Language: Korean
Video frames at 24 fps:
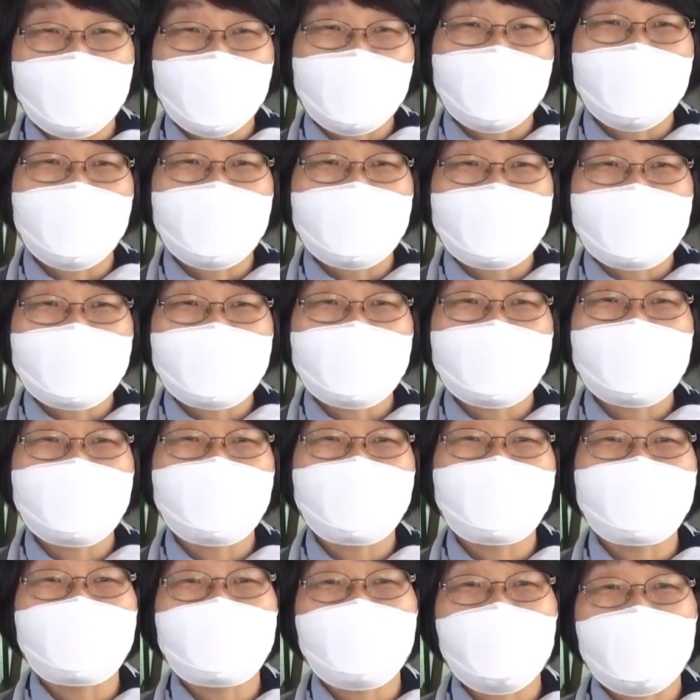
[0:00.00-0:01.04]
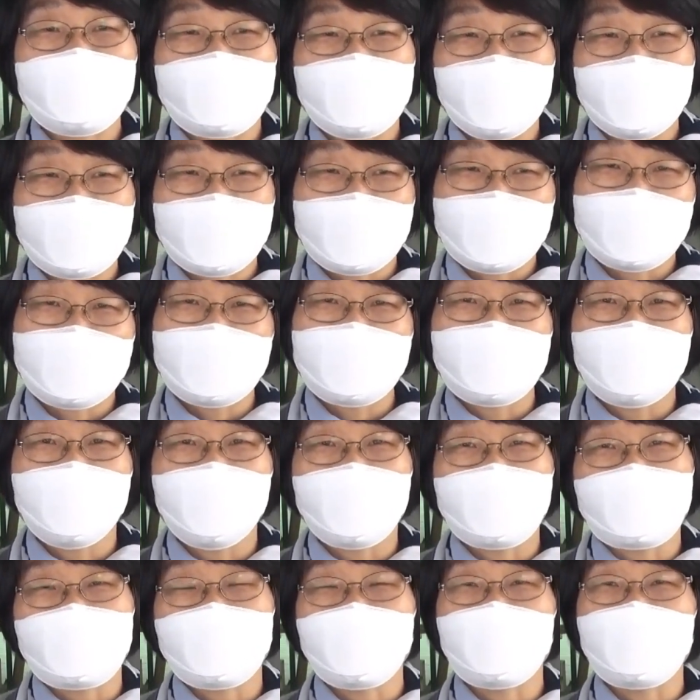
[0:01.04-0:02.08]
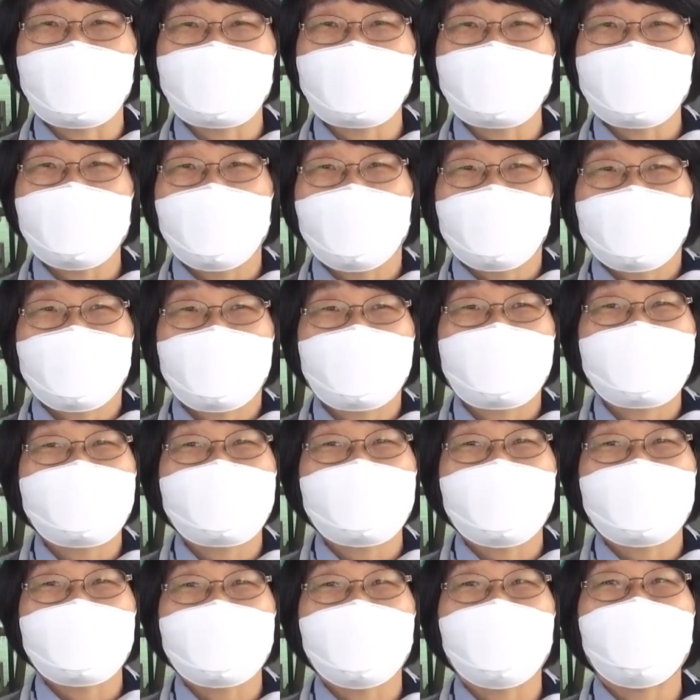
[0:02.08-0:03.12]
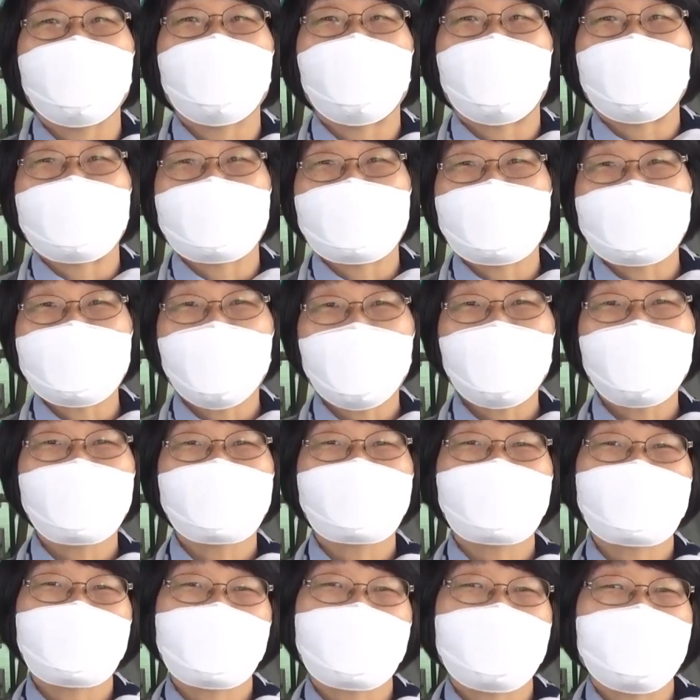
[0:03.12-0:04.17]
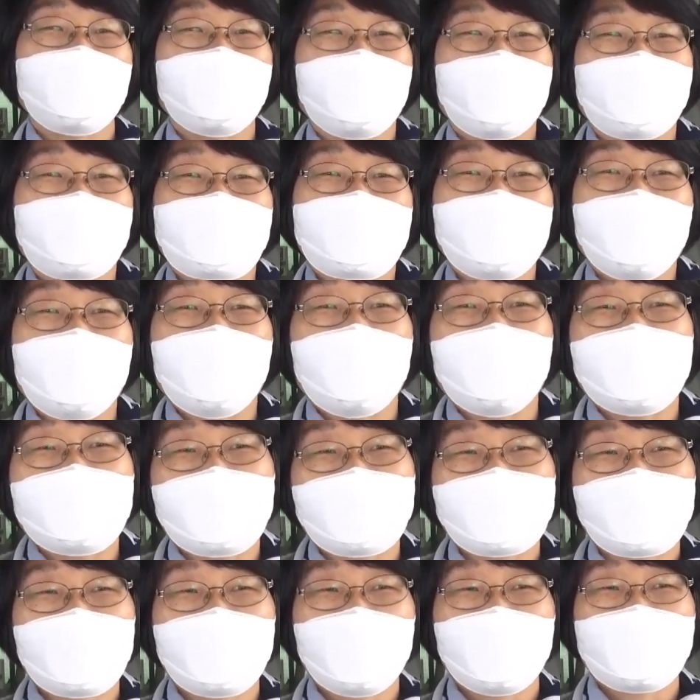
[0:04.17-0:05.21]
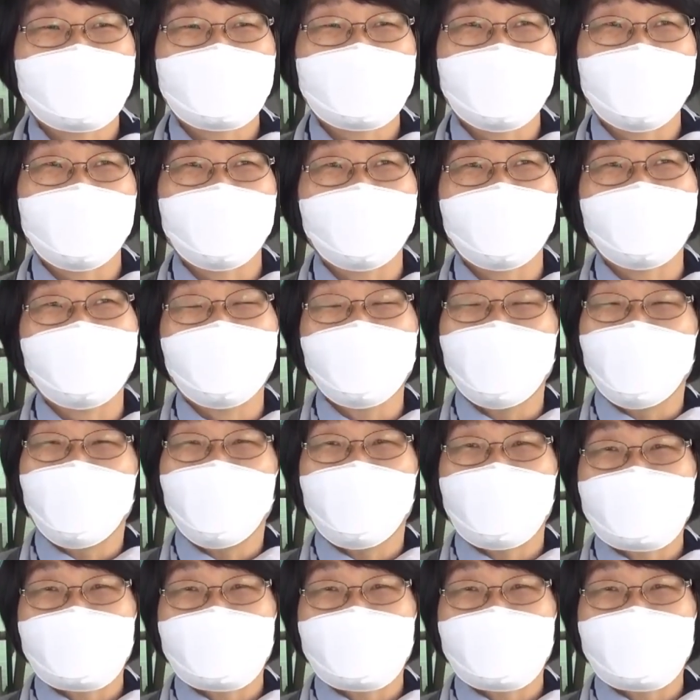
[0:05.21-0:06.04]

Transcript: 대가를 지불하자는 어떤 경제에 대한 사회운동이라고 생각하시면 되는데요.